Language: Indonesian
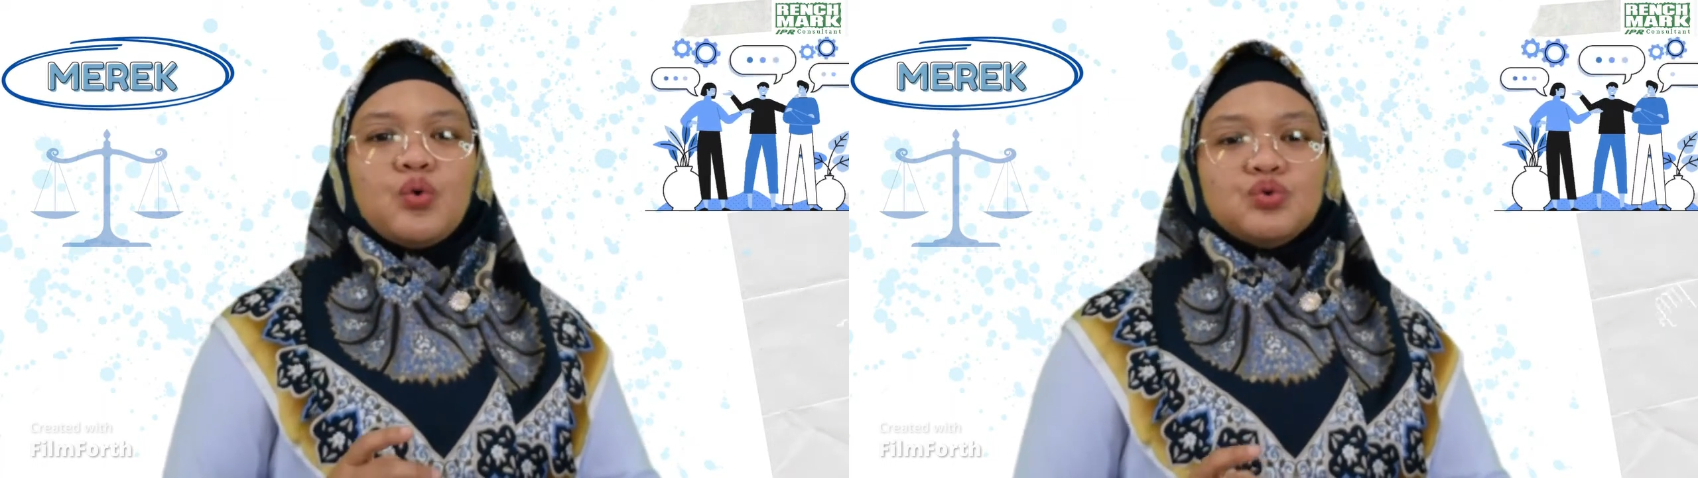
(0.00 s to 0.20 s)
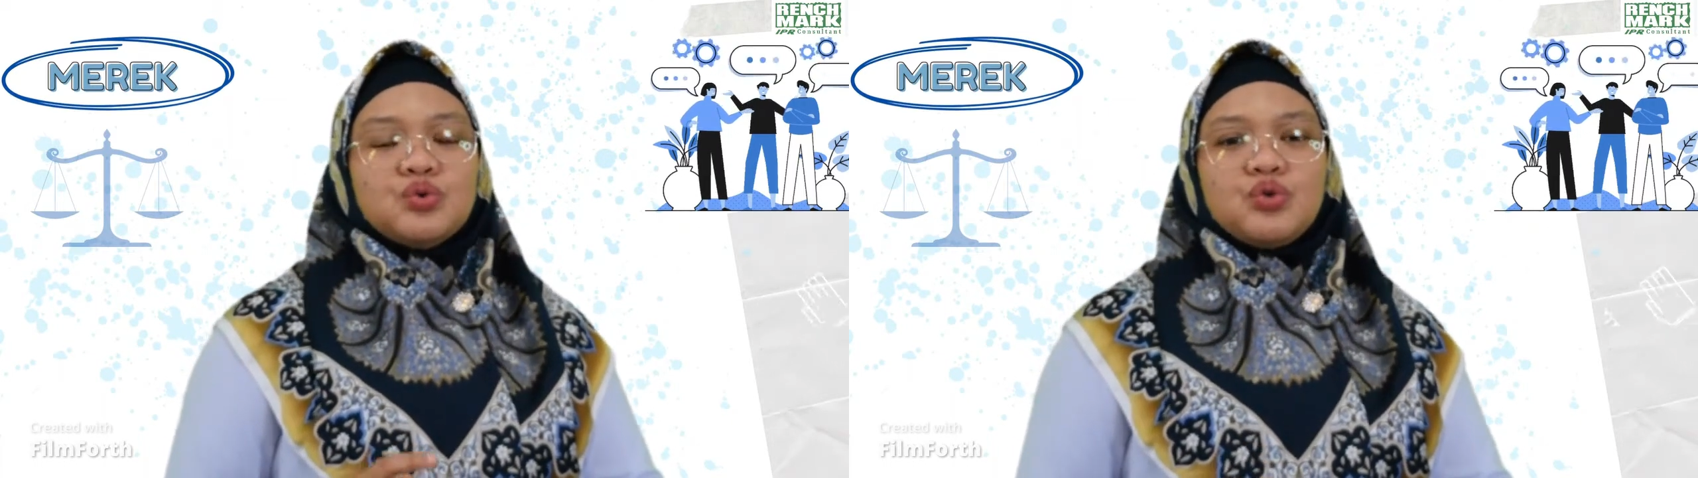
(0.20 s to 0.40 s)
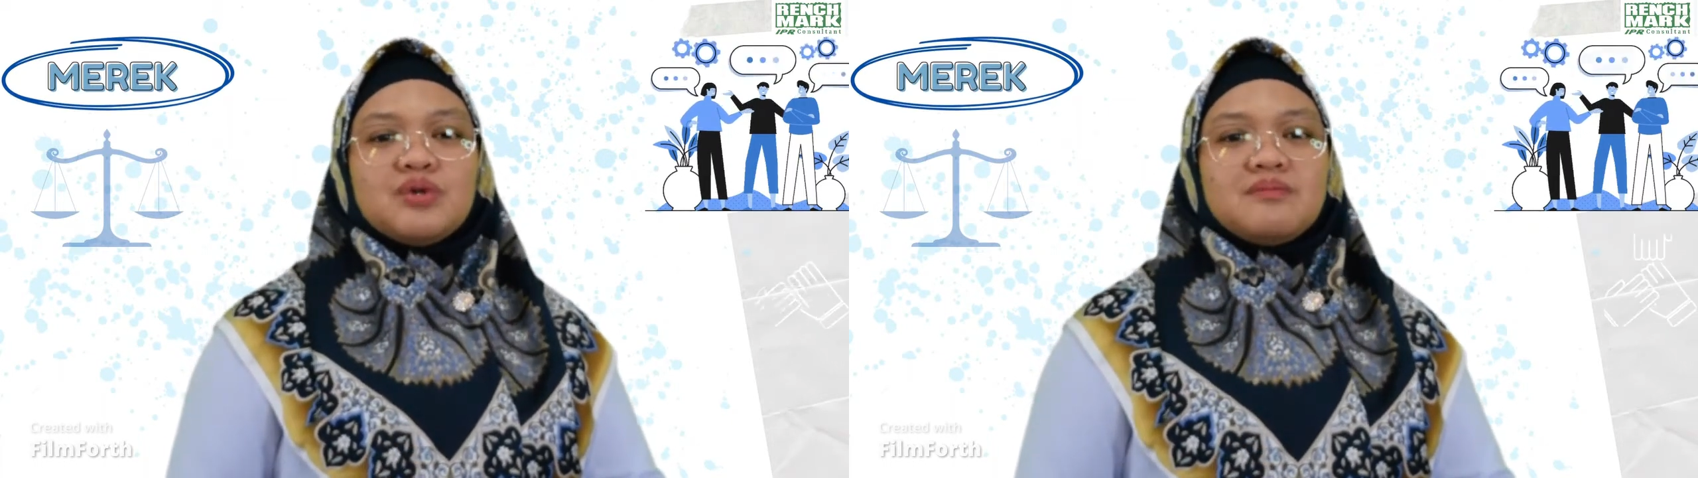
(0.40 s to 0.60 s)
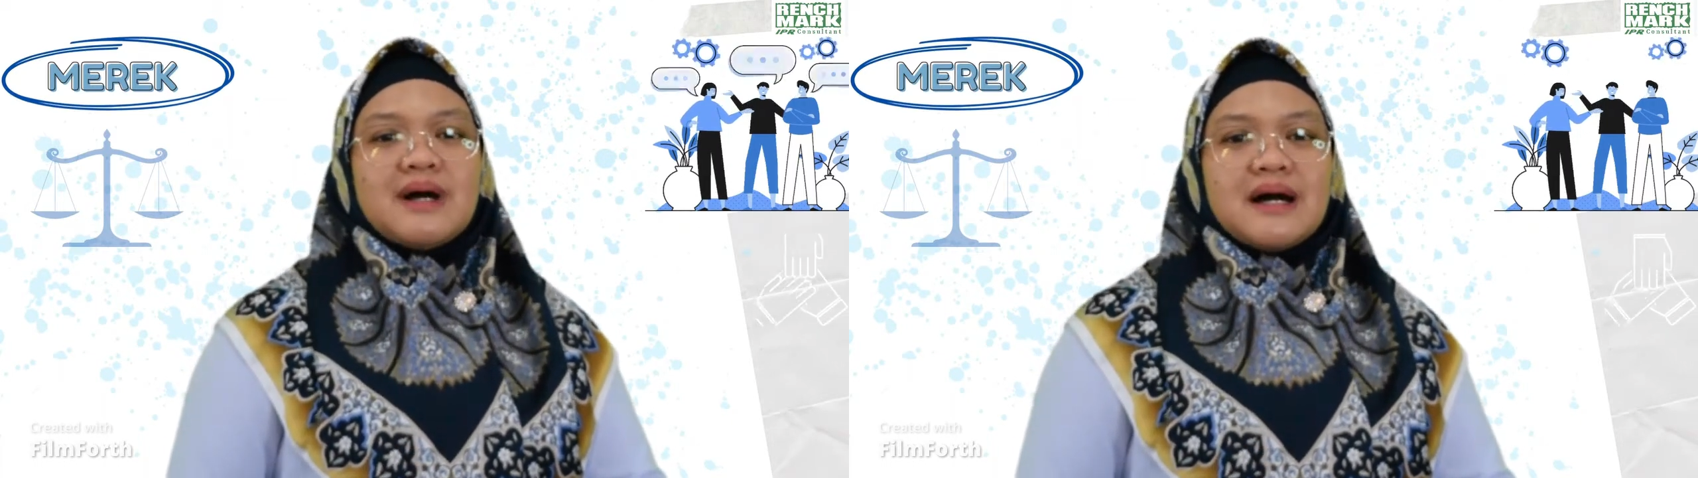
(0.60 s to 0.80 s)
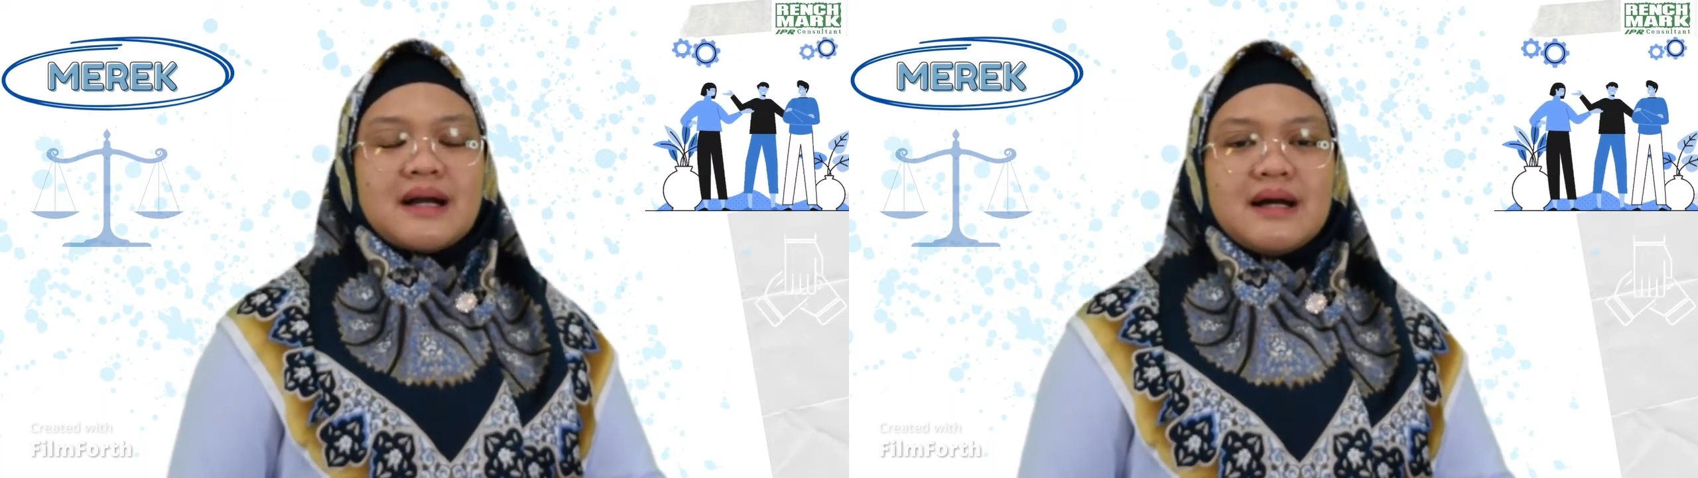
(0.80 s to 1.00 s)
untuk
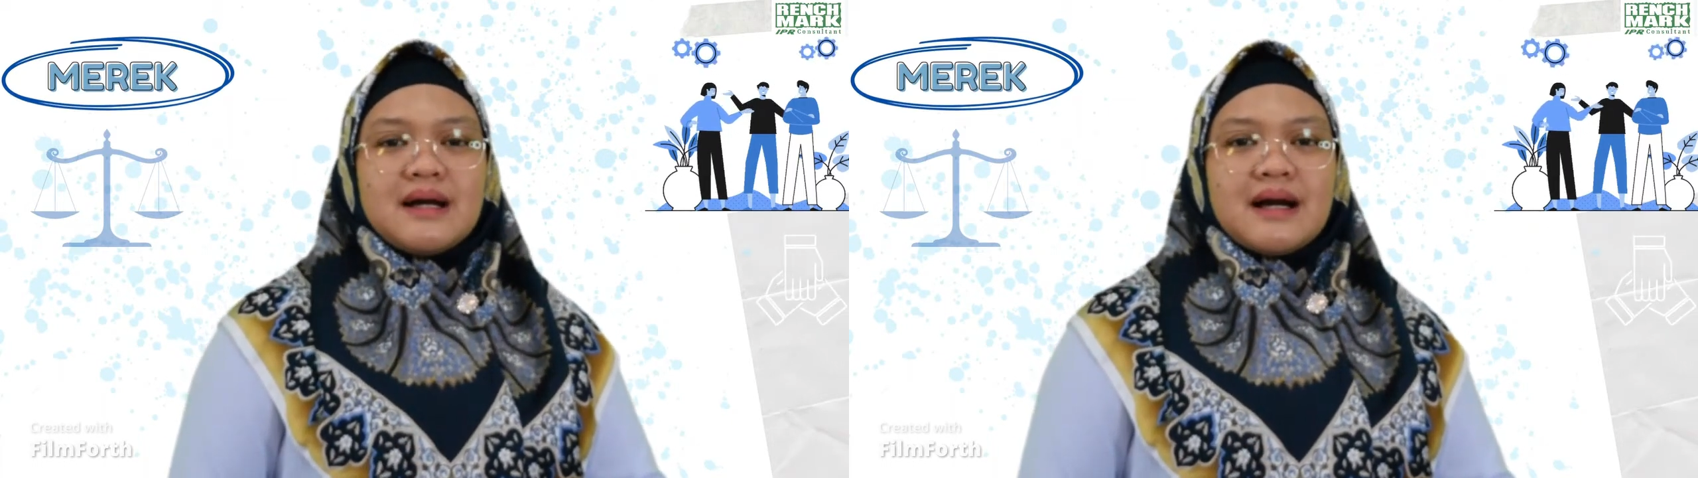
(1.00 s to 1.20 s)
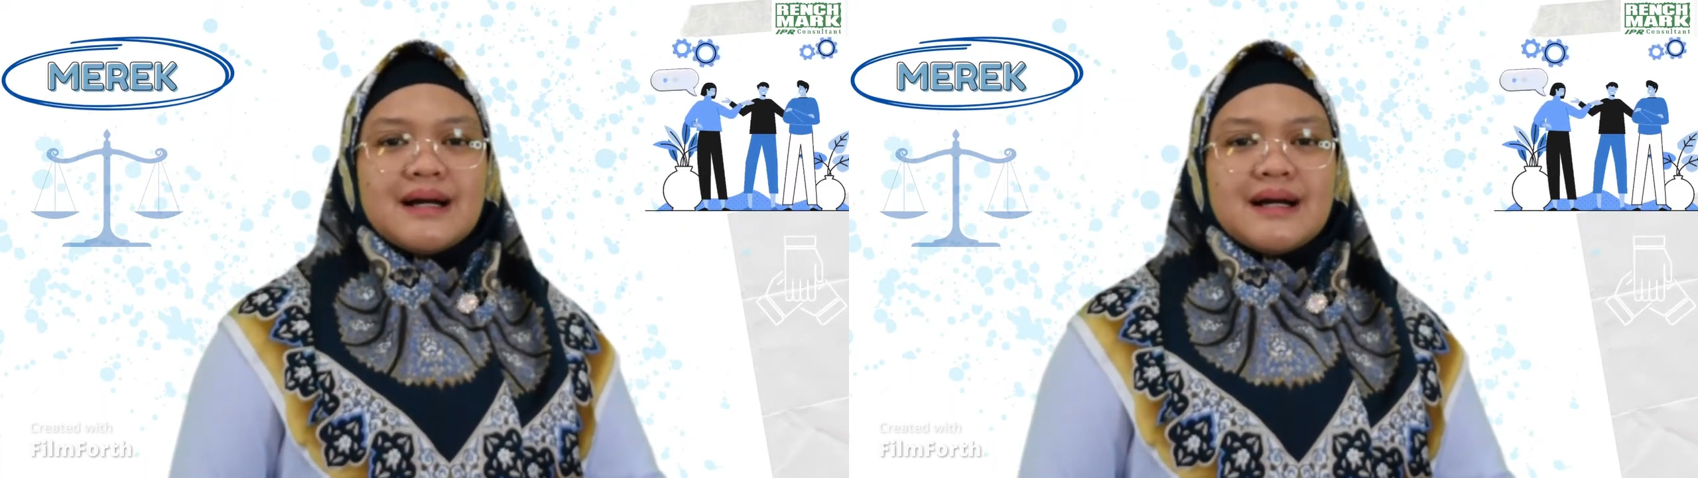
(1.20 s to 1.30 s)
barang